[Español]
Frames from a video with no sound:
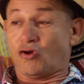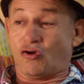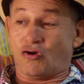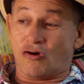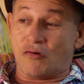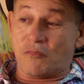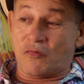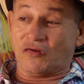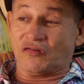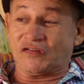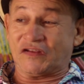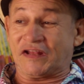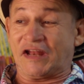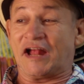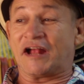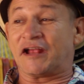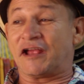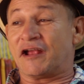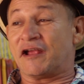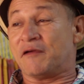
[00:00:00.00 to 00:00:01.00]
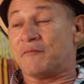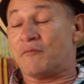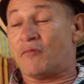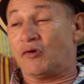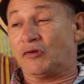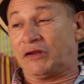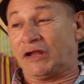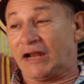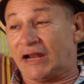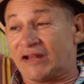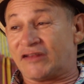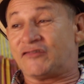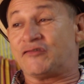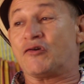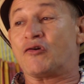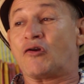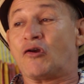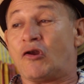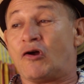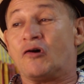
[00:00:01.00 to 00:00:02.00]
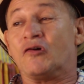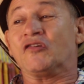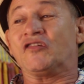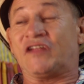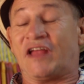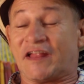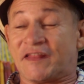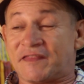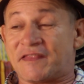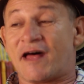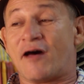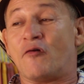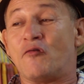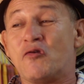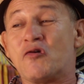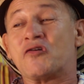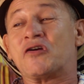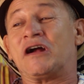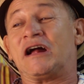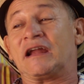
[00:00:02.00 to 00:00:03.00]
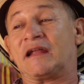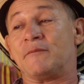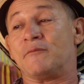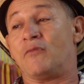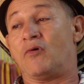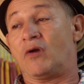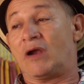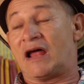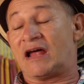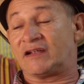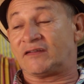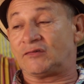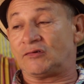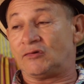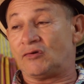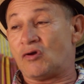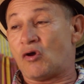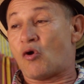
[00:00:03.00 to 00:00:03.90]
¿Cómo será que en el motel El Chocló se han dado unos carambolazos?